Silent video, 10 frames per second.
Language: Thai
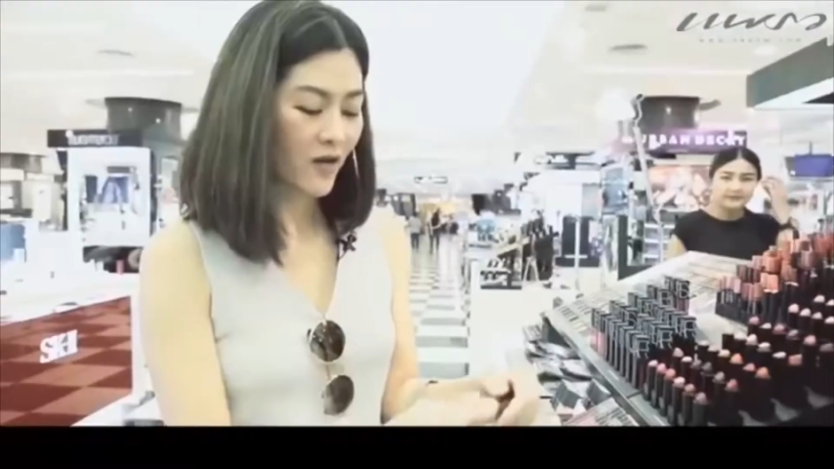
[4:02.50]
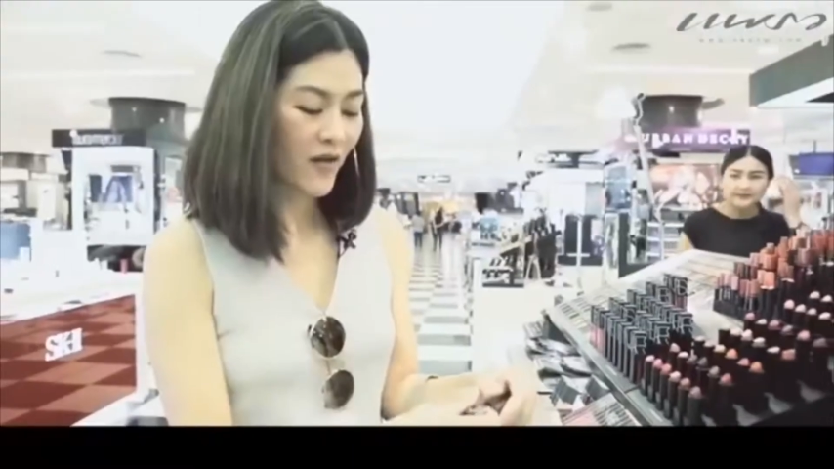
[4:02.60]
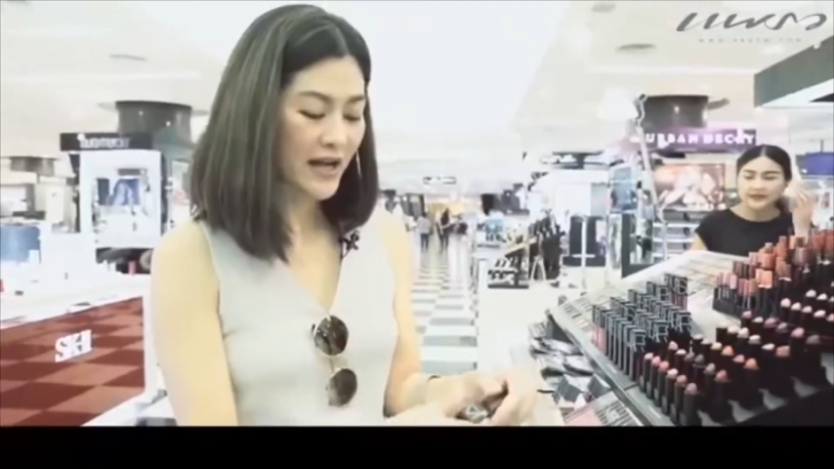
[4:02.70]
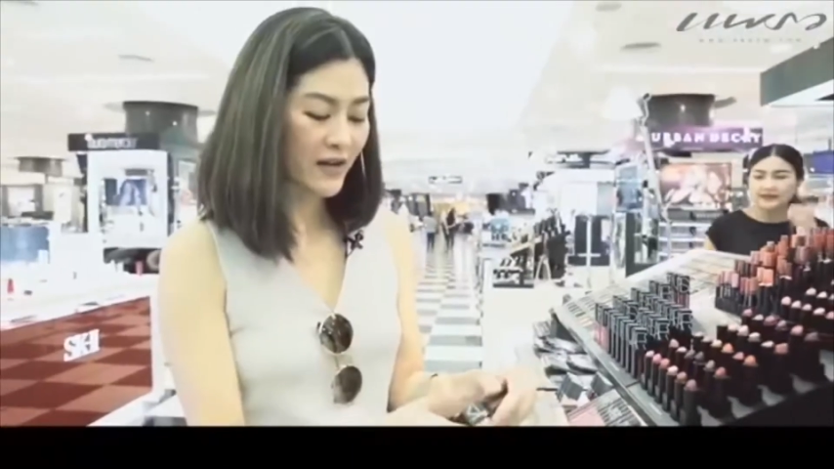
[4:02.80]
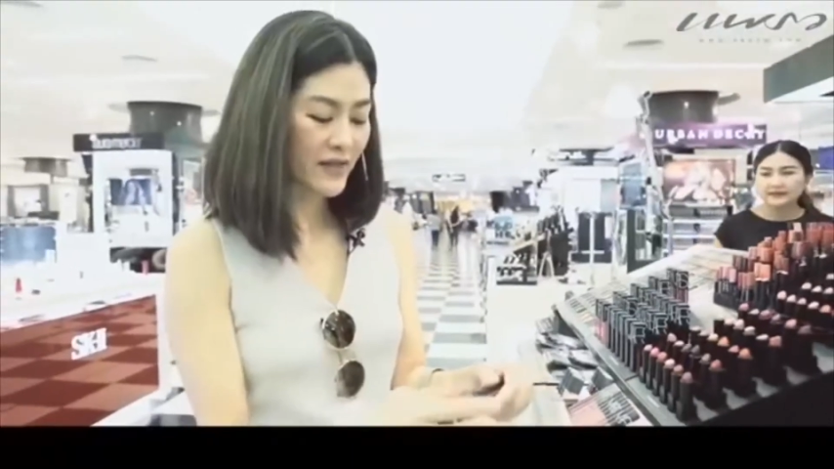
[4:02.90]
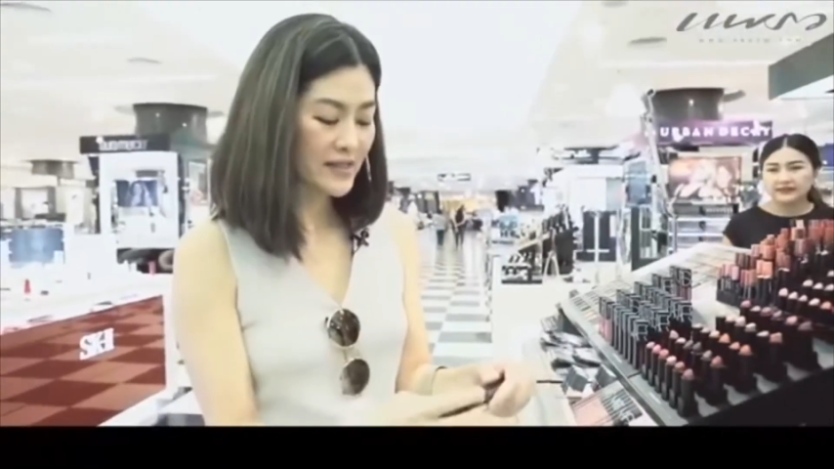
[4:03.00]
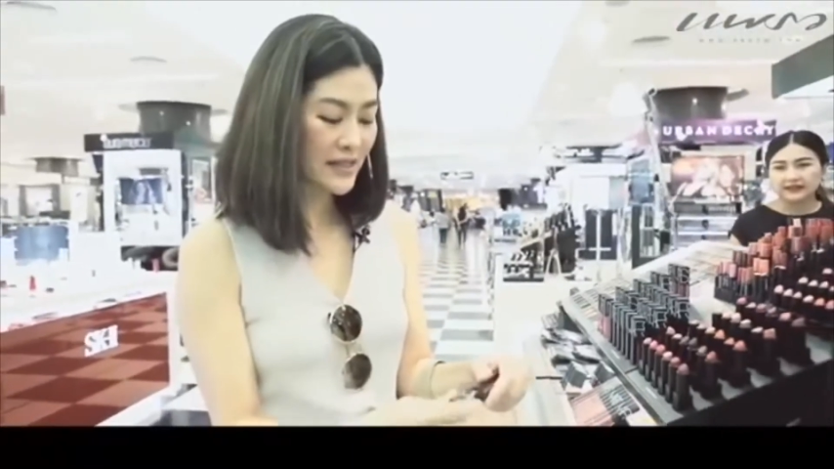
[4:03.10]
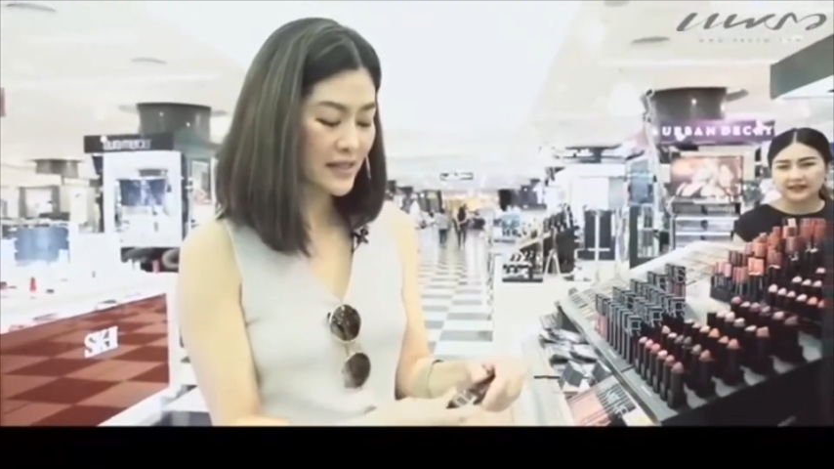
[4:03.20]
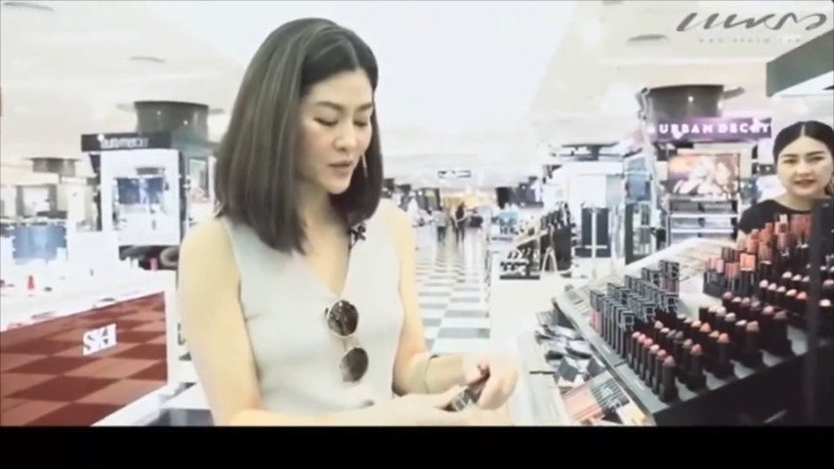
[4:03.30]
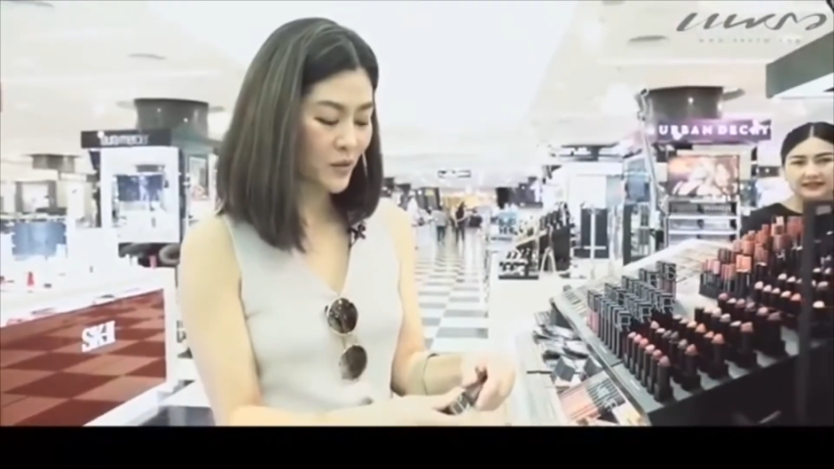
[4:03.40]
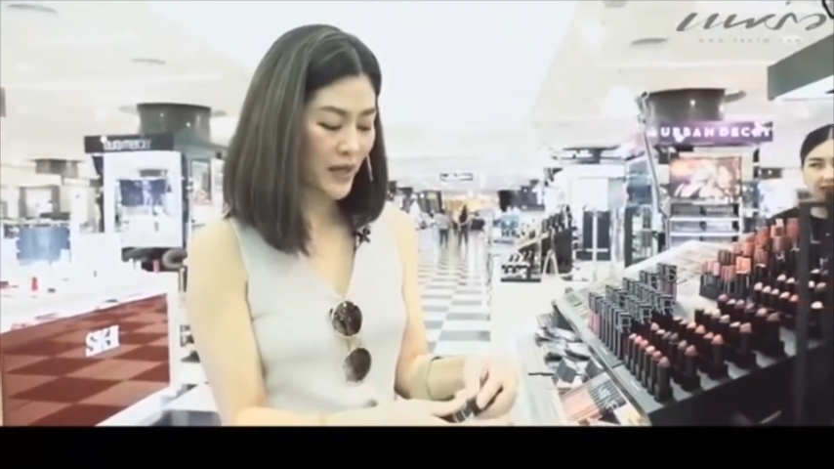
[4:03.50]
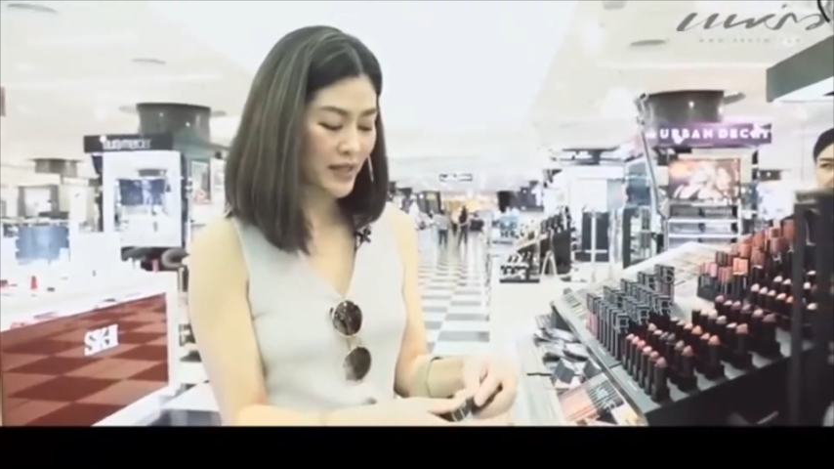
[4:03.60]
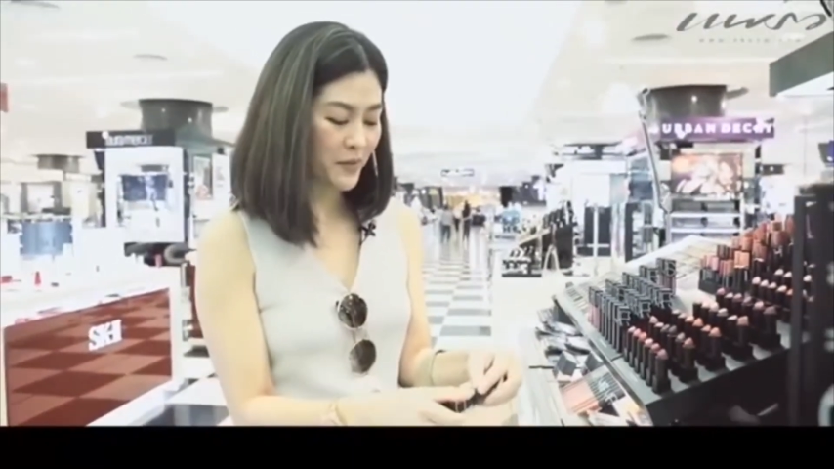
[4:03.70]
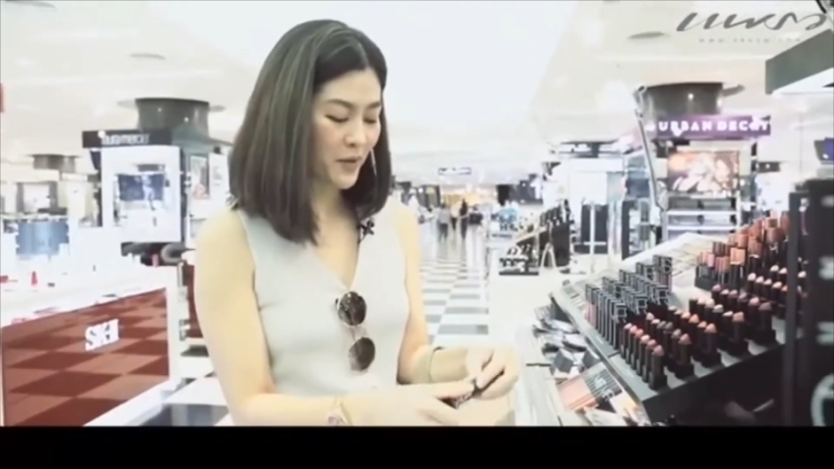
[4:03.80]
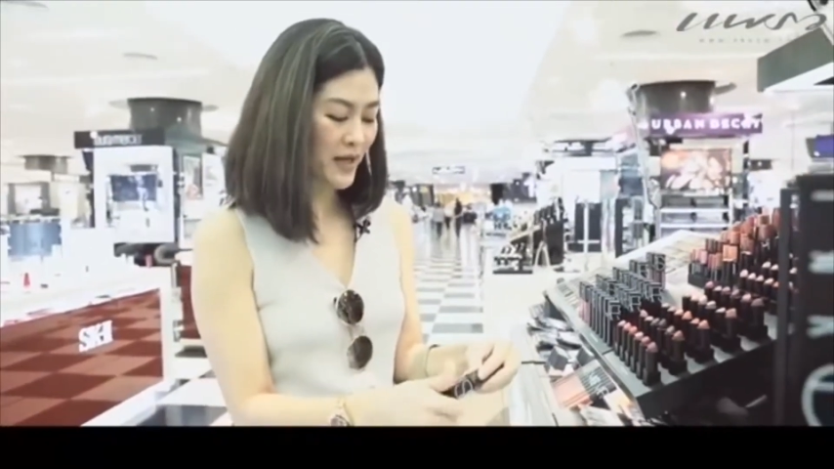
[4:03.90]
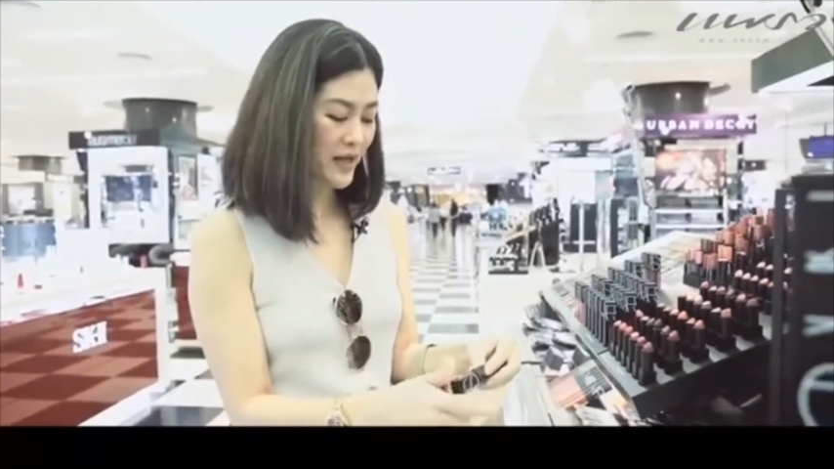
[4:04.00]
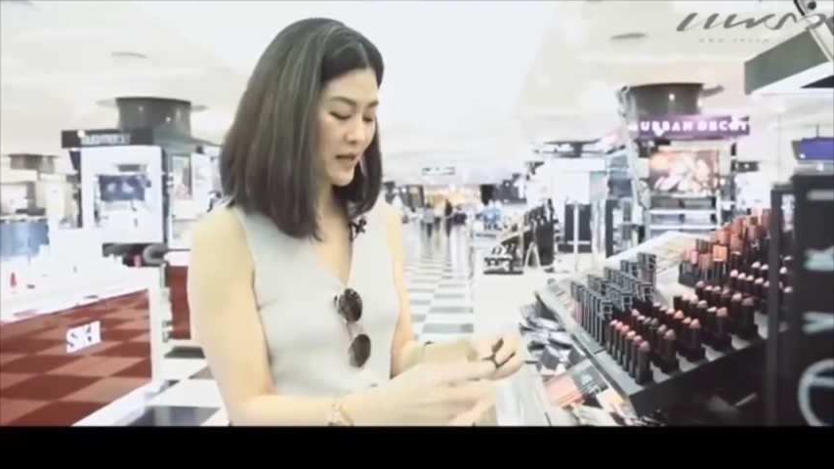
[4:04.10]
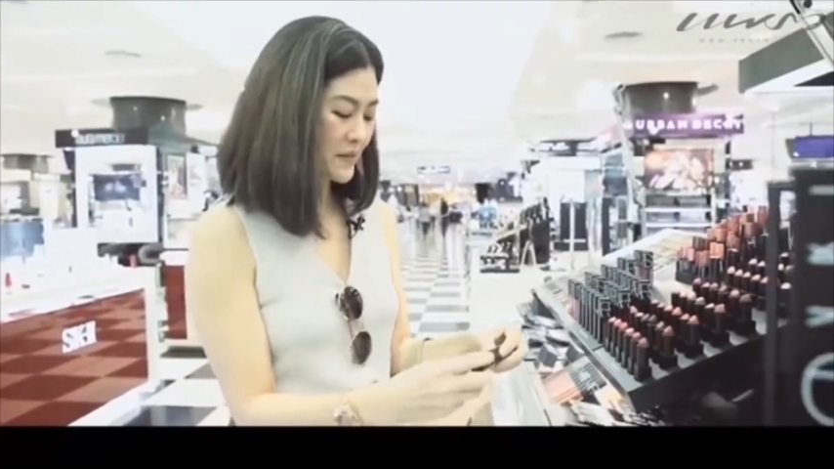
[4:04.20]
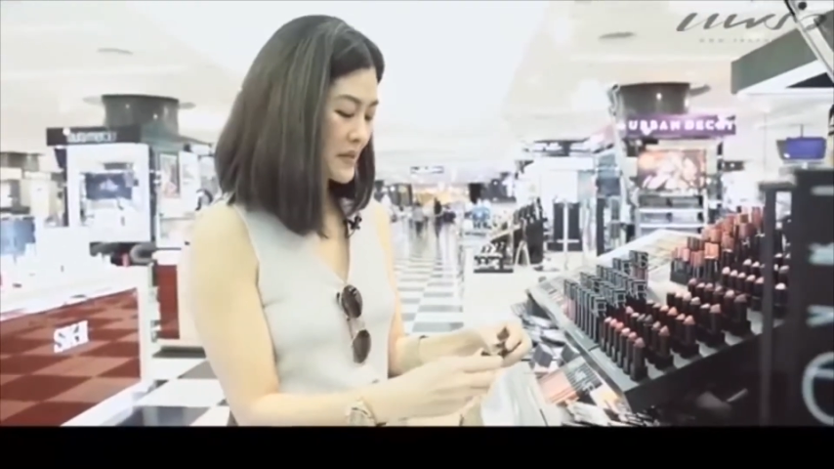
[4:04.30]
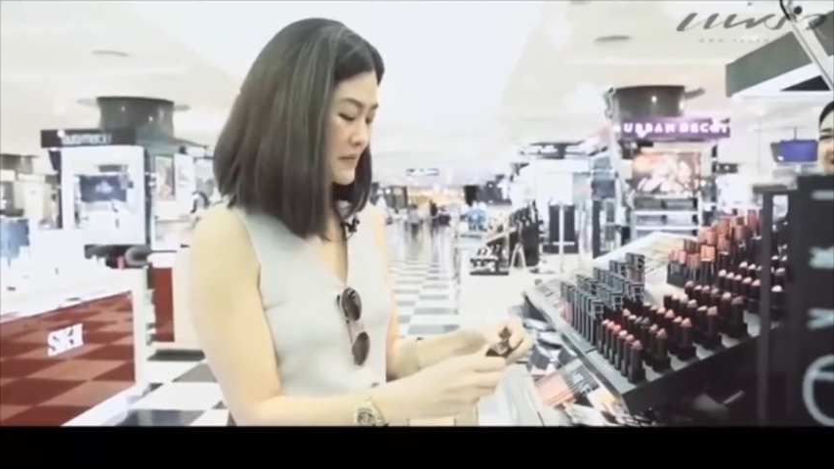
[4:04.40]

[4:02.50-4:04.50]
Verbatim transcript: เขาว่ากันว่าสีสวยแต่พี่ผ่านยังไม่